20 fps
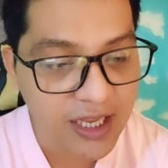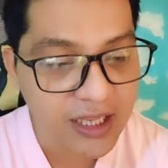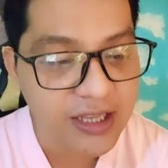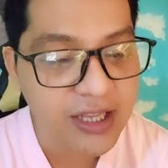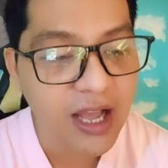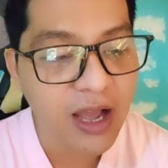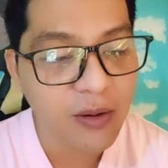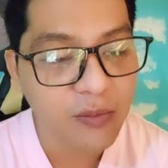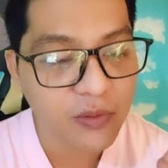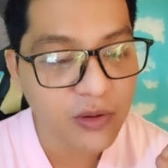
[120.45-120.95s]
8
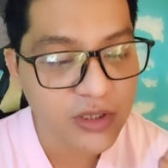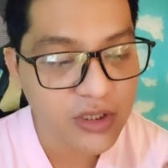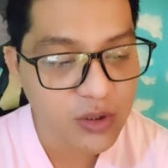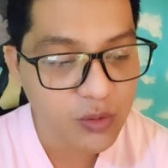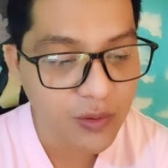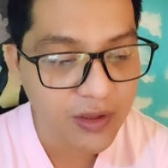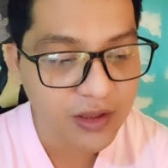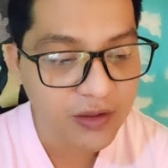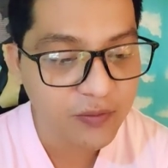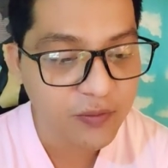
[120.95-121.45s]
hours,
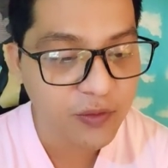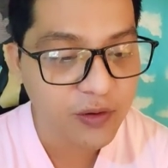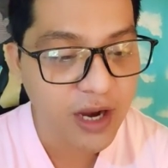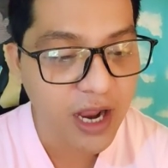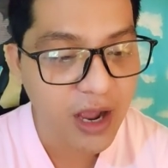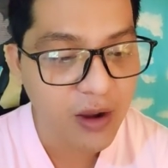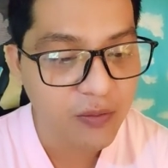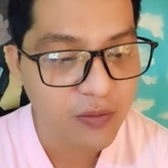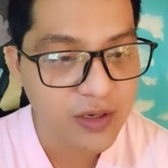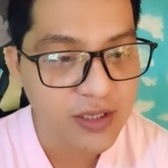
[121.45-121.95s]

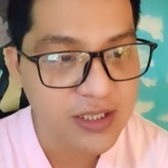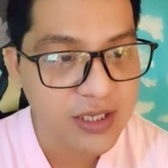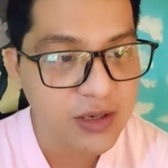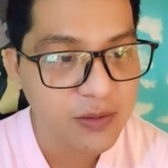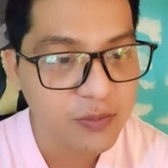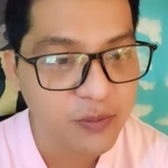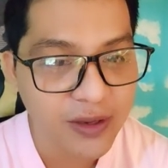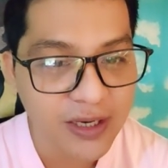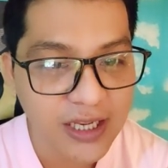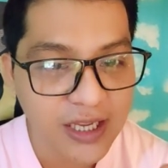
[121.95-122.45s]
24 hours,
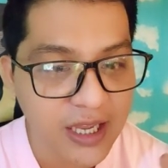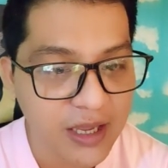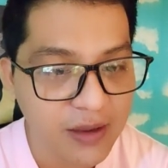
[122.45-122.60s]
ano, pwede